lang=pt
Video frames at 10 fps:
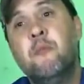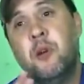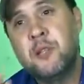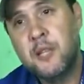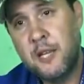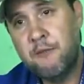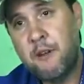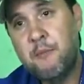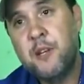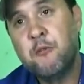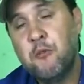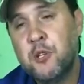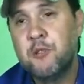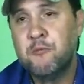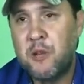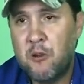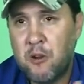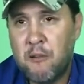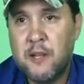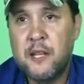Pode ser que ele fabrique hoje em
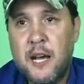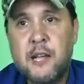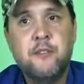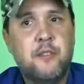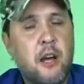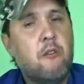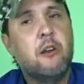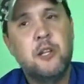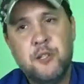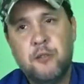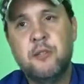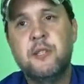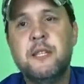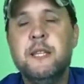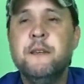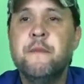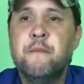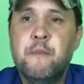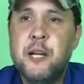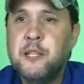melhor qualidade e tal, eu acredito que sim,
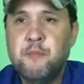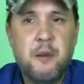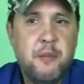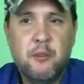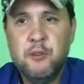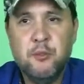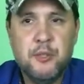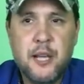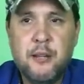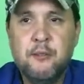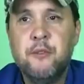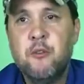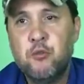mas para mim não deu certo.